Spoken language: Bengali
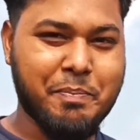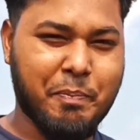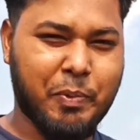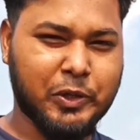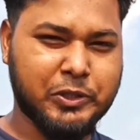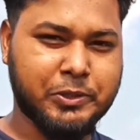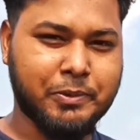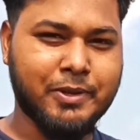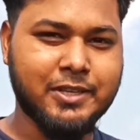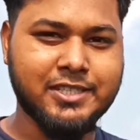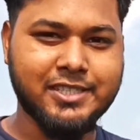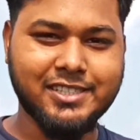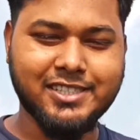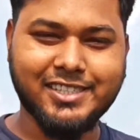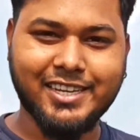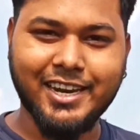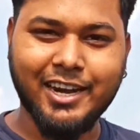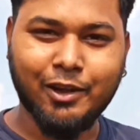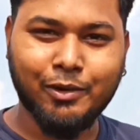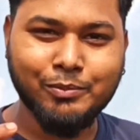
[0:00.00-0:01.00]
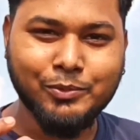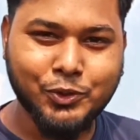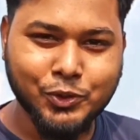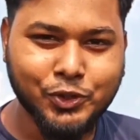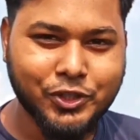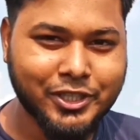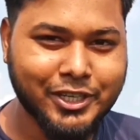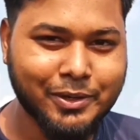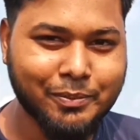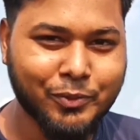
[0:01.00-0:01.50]
ইম্পসিবল জিনিসকে এরকম
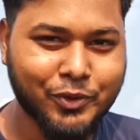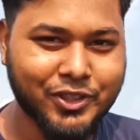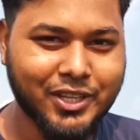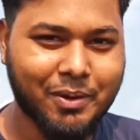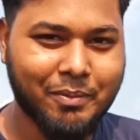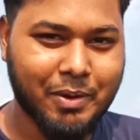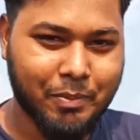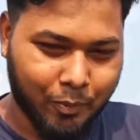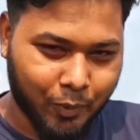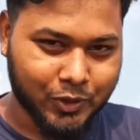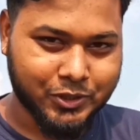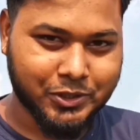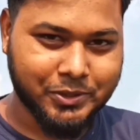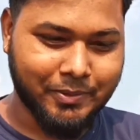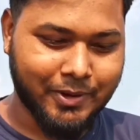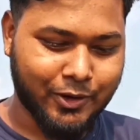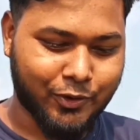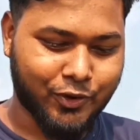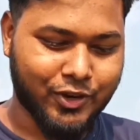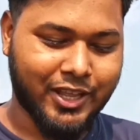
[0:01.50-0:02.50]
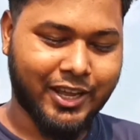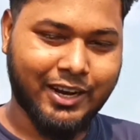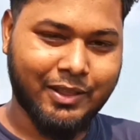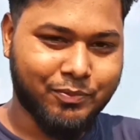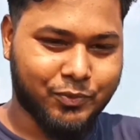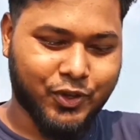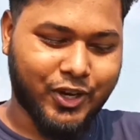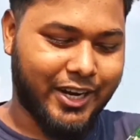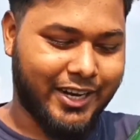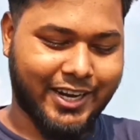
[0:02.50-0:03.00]
চুটকির মধ্যে আমরা পসিবল করে
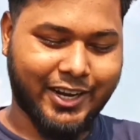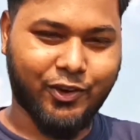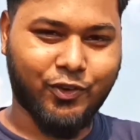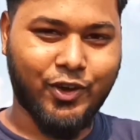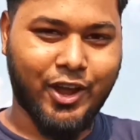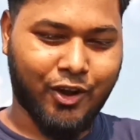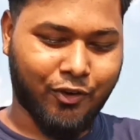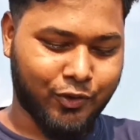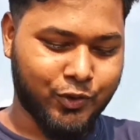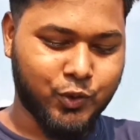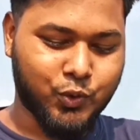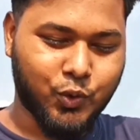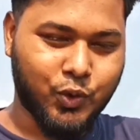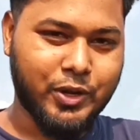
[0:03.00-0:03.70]
দেখাম তো এটাকেও এখন